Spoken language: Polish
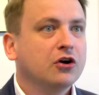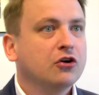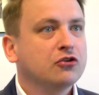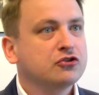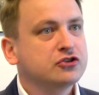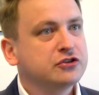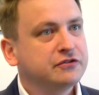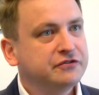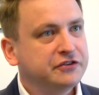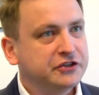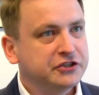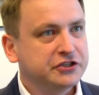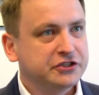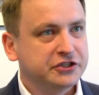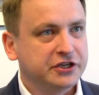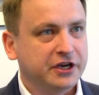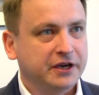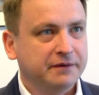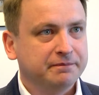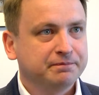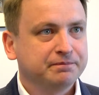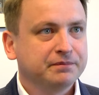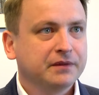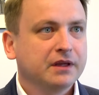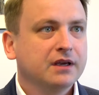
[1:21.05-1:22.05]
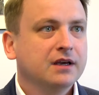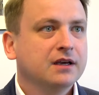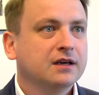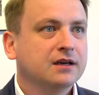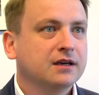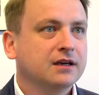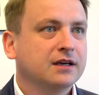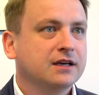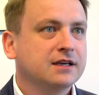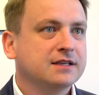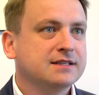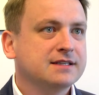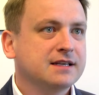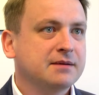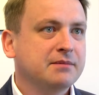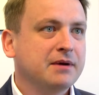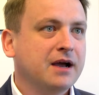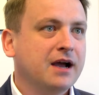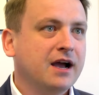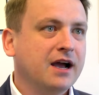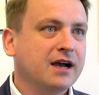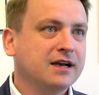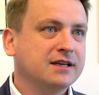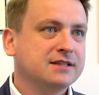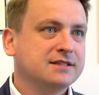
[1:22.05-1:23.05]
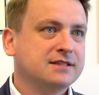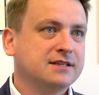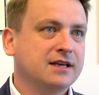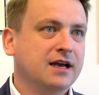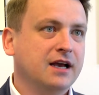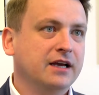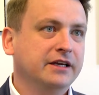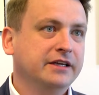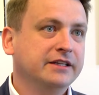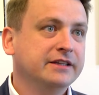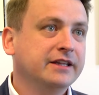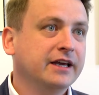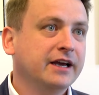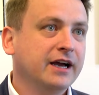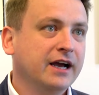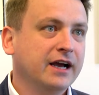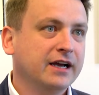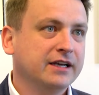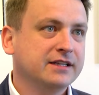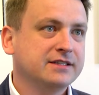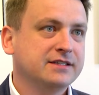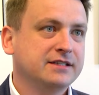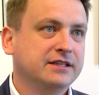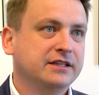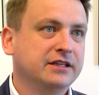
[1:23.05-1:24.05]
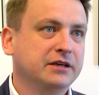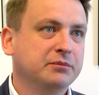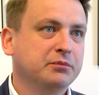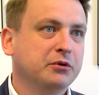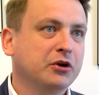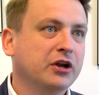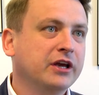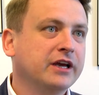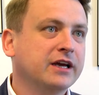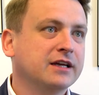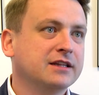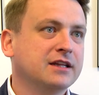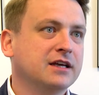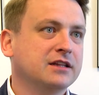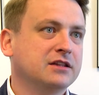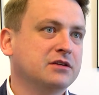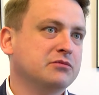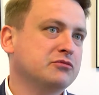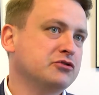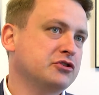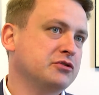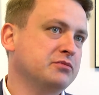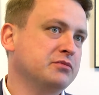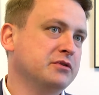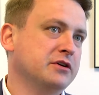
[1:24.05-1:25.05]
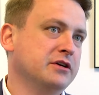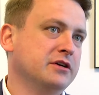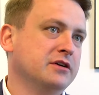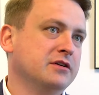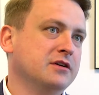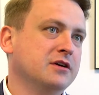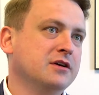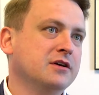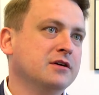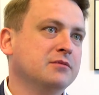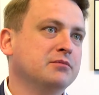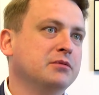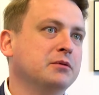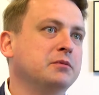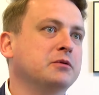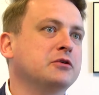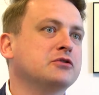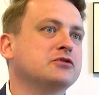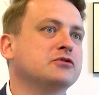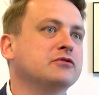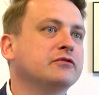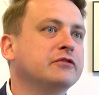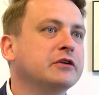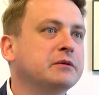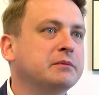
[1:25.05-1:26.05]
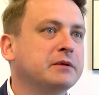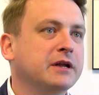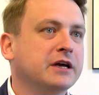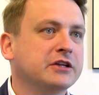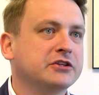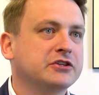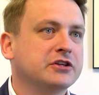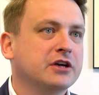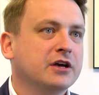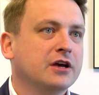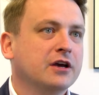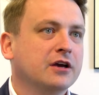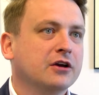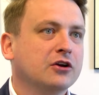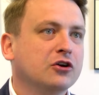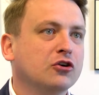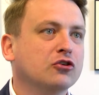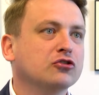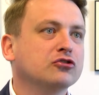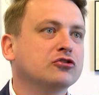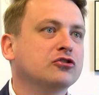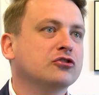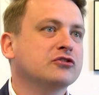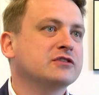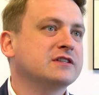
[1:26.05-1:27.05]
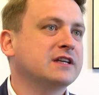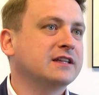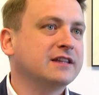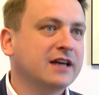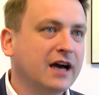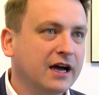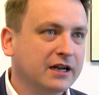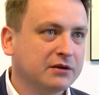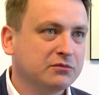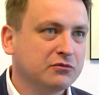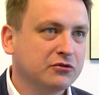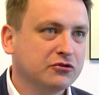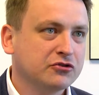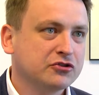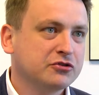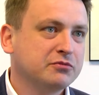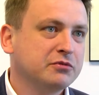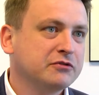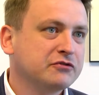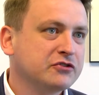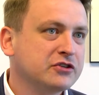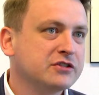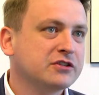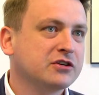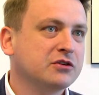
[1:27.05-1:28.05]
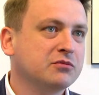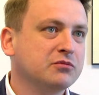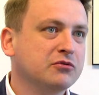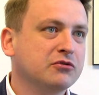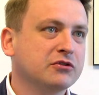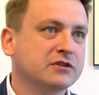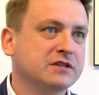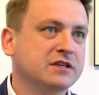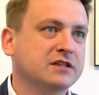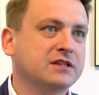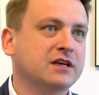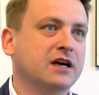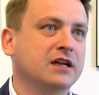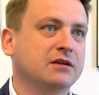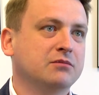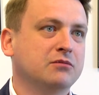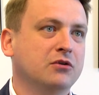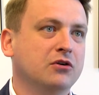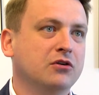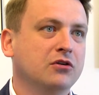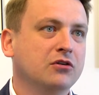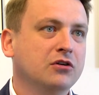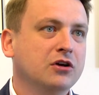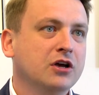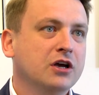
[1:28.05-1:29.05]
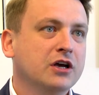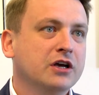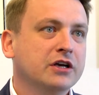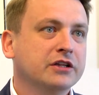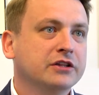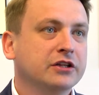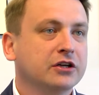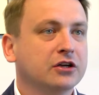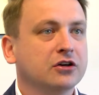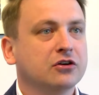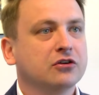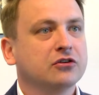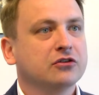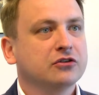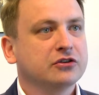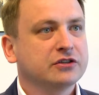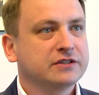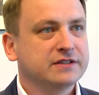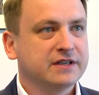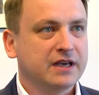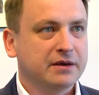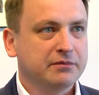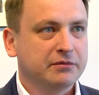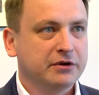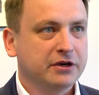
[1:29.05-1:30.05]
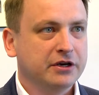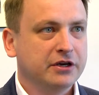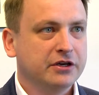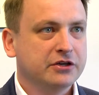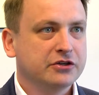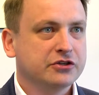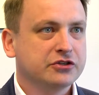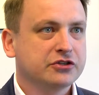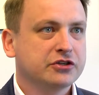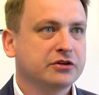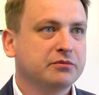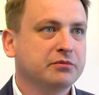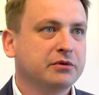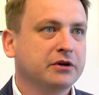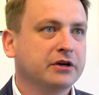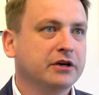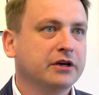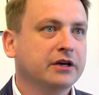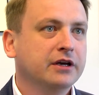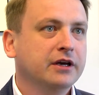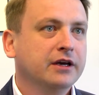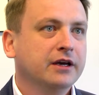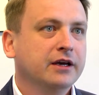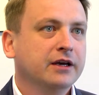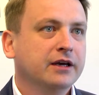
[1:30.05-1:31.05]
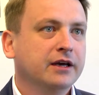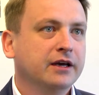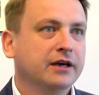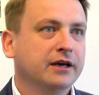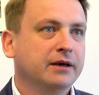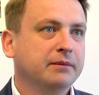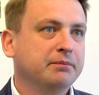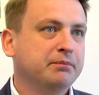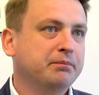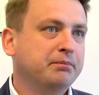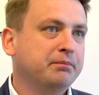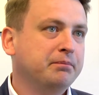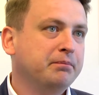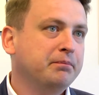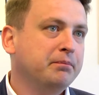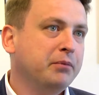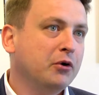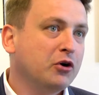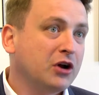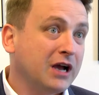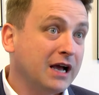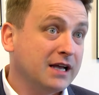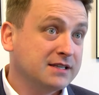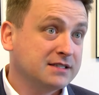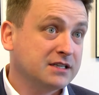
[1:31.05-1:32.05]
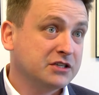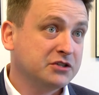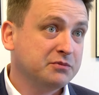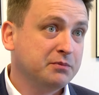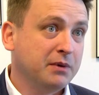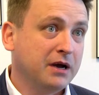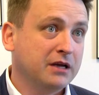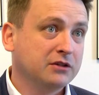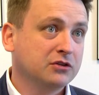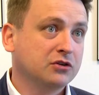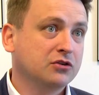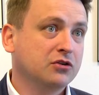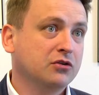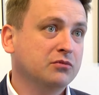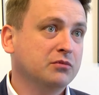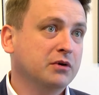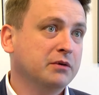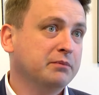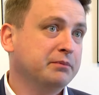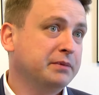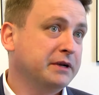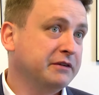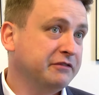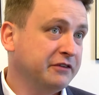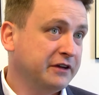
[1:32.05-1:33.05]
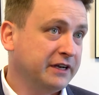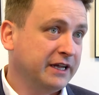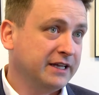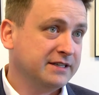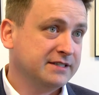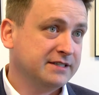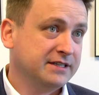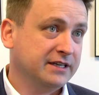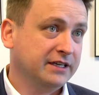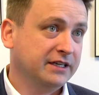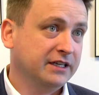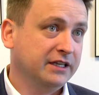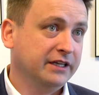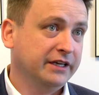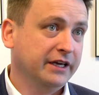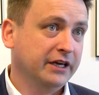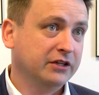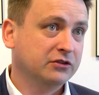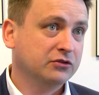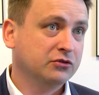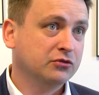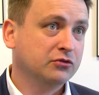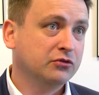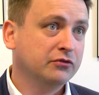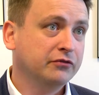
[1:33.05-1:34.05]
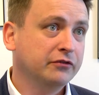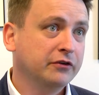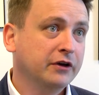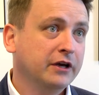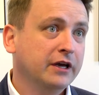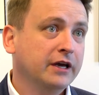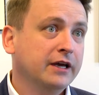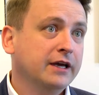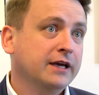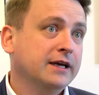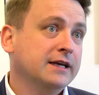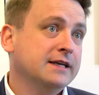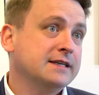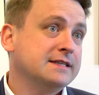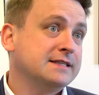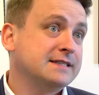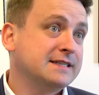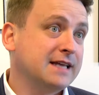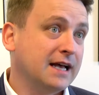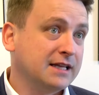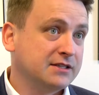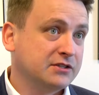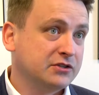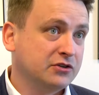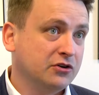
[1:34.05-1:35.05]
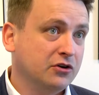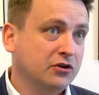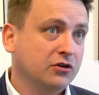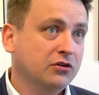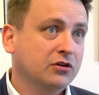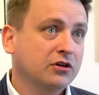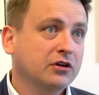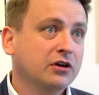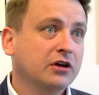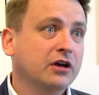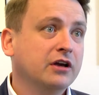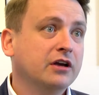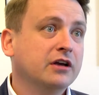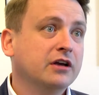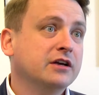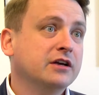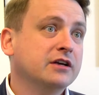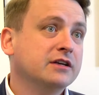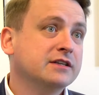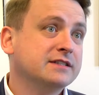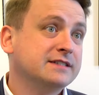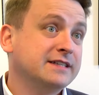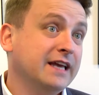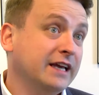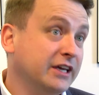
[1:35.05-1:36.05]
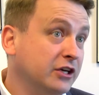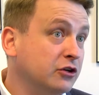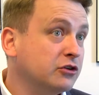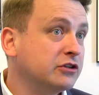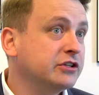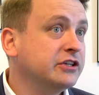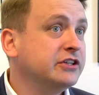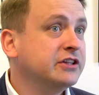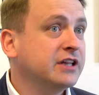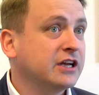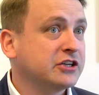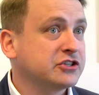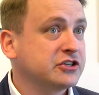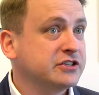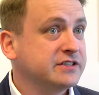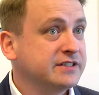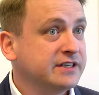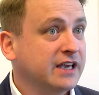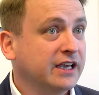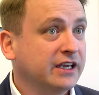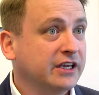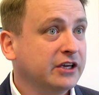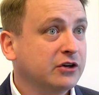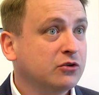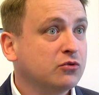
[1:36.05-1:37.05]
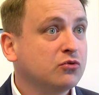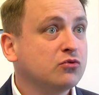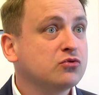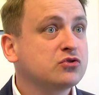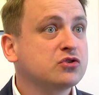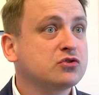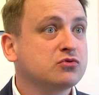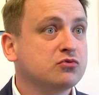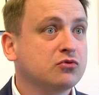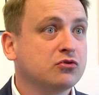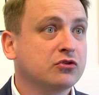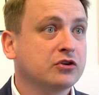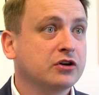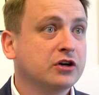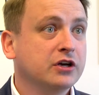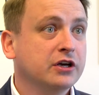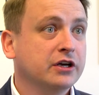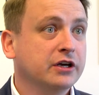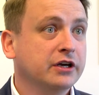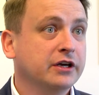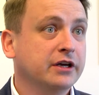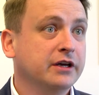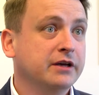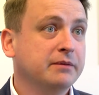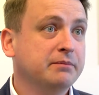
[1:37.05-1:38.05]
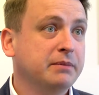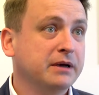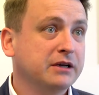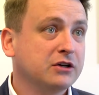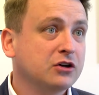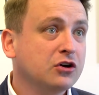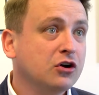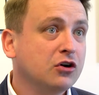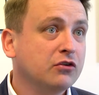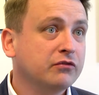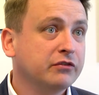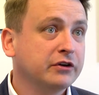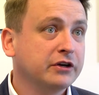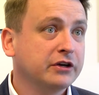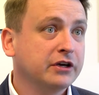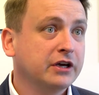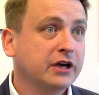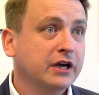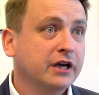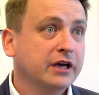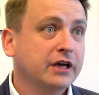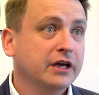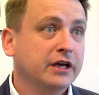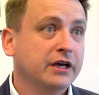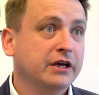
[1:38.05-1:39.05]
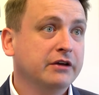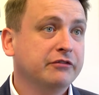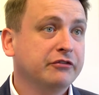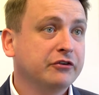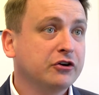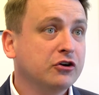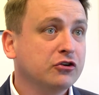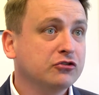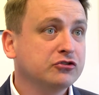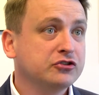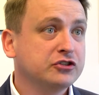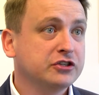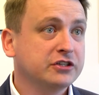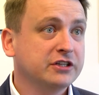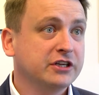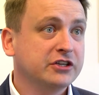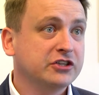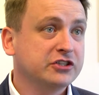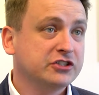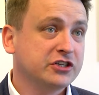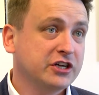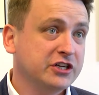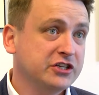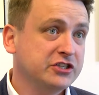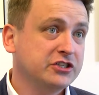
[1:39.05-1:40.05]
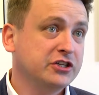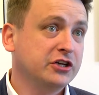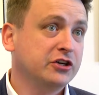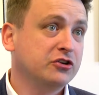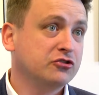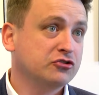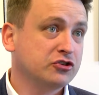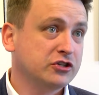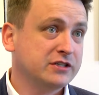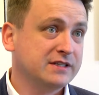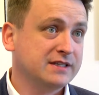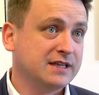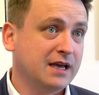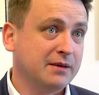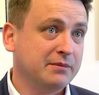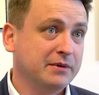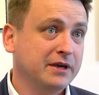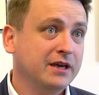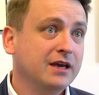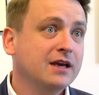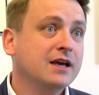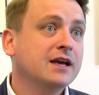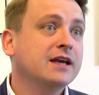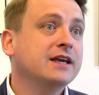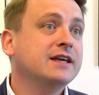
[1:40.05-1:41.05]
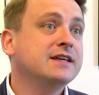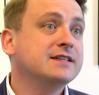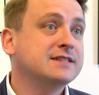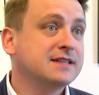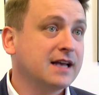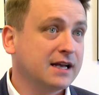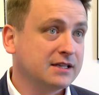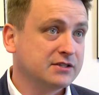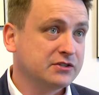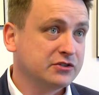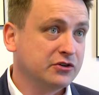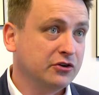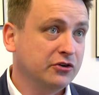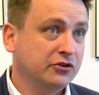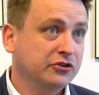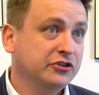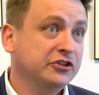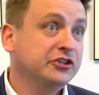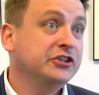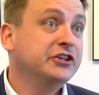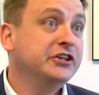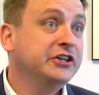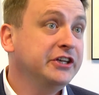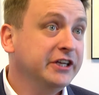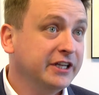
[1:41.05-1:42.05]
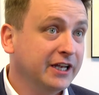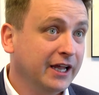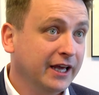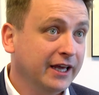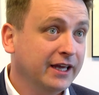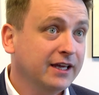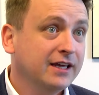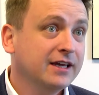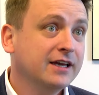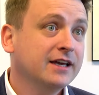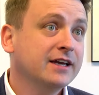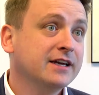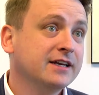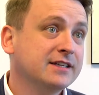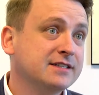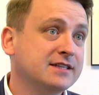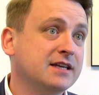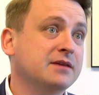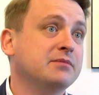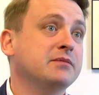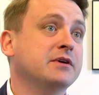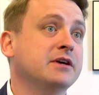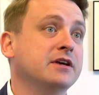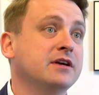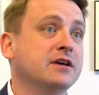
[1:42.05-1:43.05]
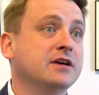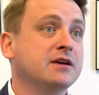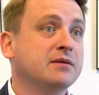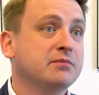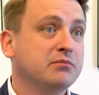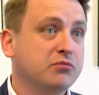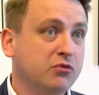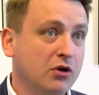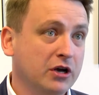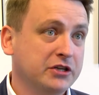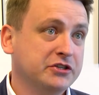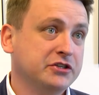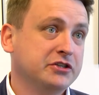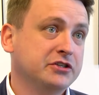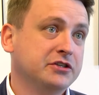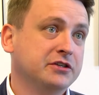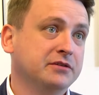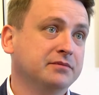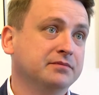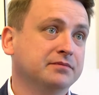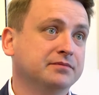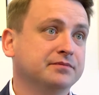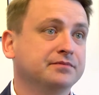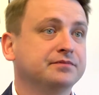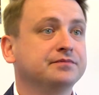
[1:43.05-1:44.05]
Oczywiście e, sama akcja, idea akcji nie polega na tym, żeby po prostu wybrać konto za darmo, żeby wszystko było za darmo, tylko chcemy, żeby e, pokazać bankom preferencje klientów, za co, z jakich inaczej, z jakich usług E, bankowych e, w koncie najczęściej korzystamy i za co i ile chcemy płacić.